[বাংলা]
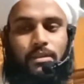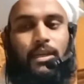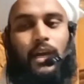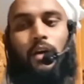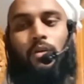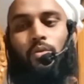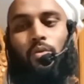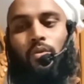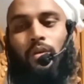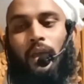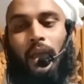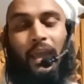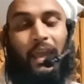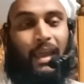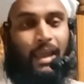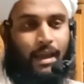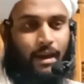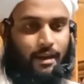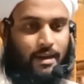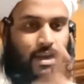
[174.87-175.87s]
জাহলু
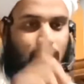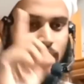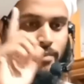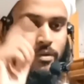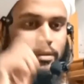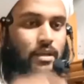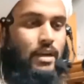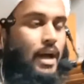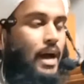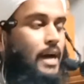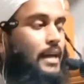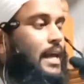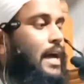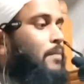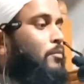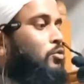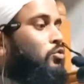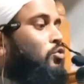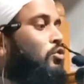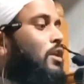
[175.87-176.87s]
কেয়ামতের
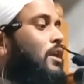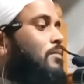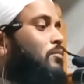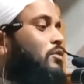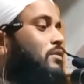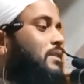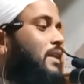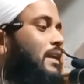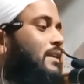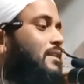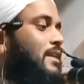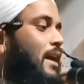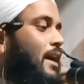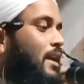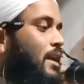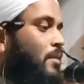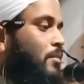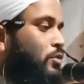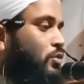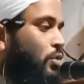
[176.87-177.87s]
আলামতগুলোর মধ্যে একটি
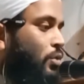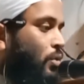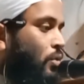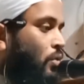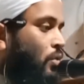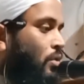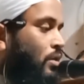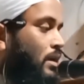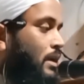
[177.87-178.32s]
আলামত হলো